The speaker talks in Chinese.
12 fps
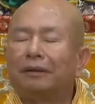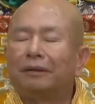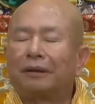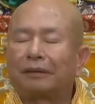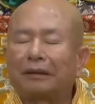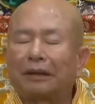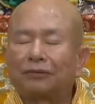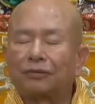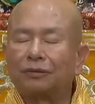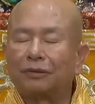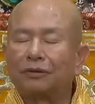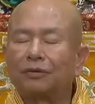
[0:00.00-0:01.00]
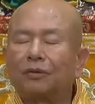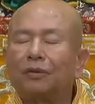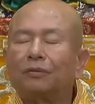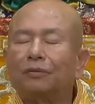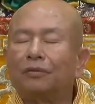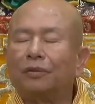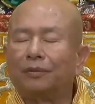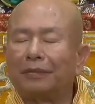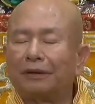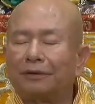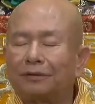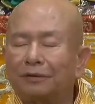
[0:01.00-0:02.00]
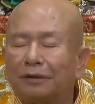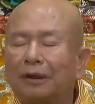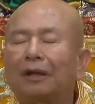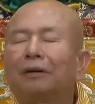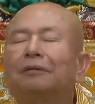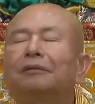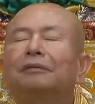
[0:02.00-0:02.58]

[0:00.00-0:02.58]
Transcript: 那大准提佛母，我们也知道，